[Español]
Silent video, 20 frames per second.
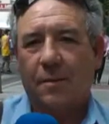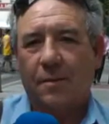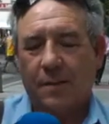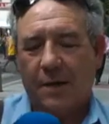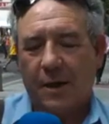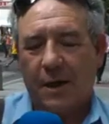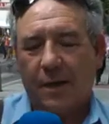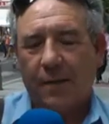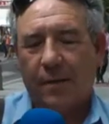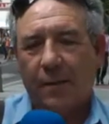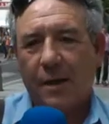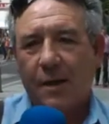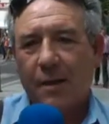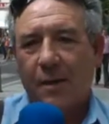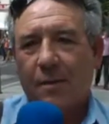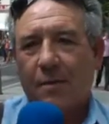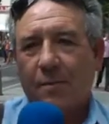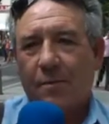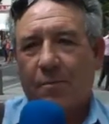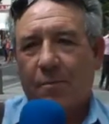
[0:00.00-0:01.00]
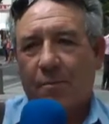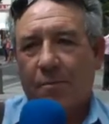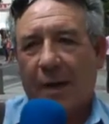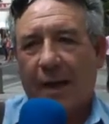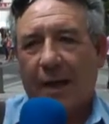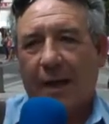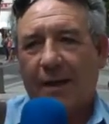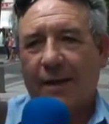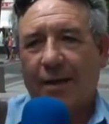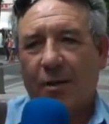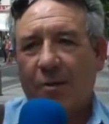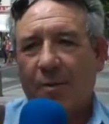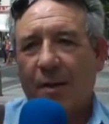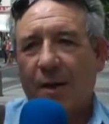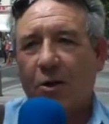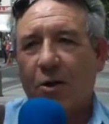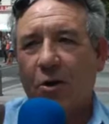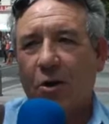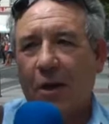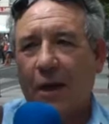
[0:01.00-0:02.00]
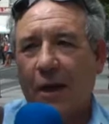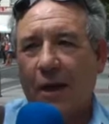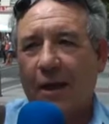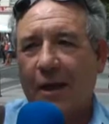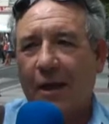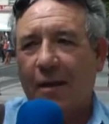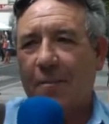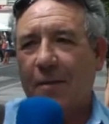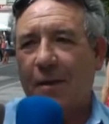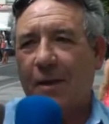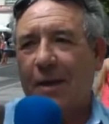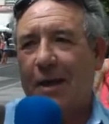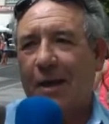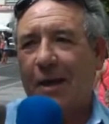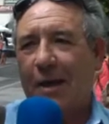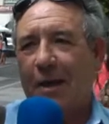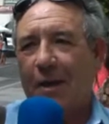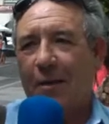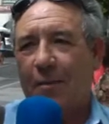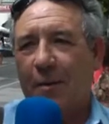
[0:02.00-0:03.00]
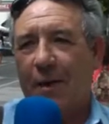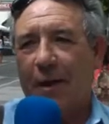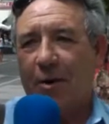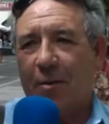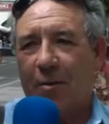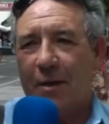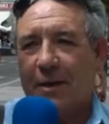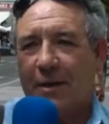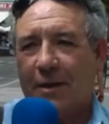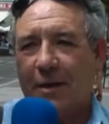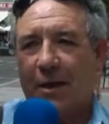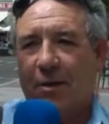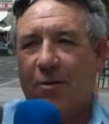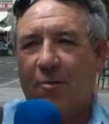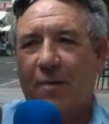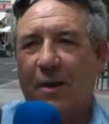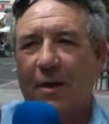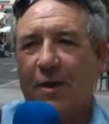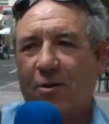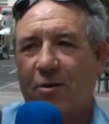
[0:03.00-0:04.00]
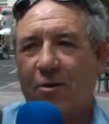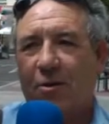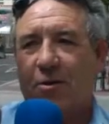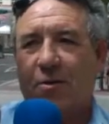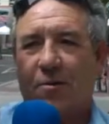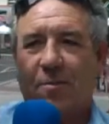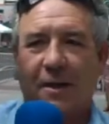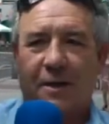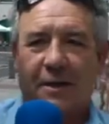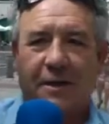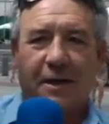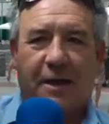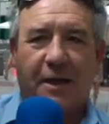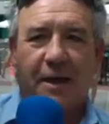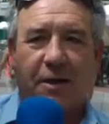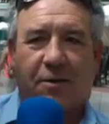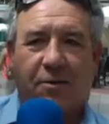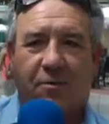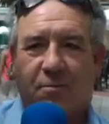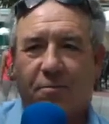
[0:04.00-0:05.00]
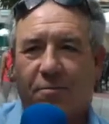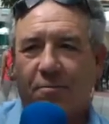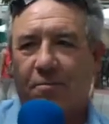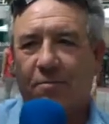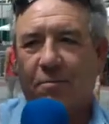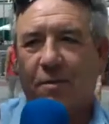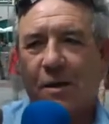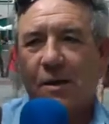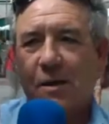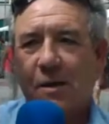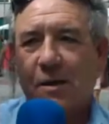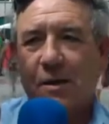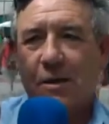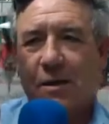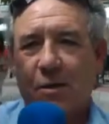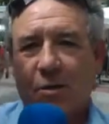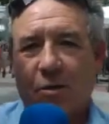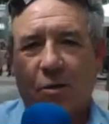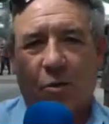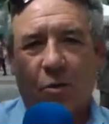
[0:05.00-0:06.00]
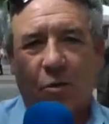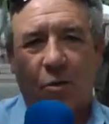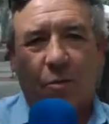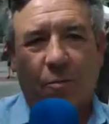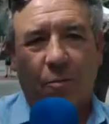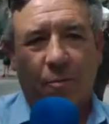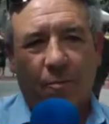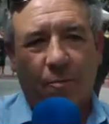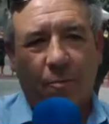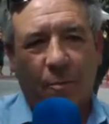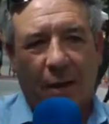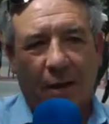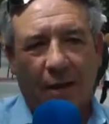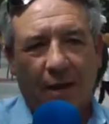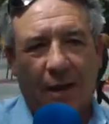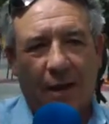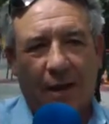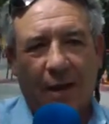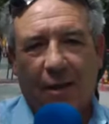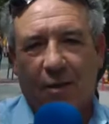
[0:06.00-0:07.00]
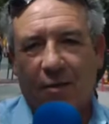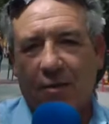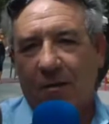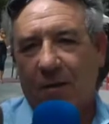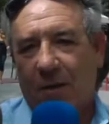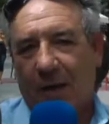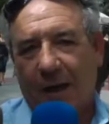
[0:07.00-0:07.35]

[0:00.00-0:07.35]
Ya. Bien, este domingo el derby villanovense Don Benito va a ser un un partidazo.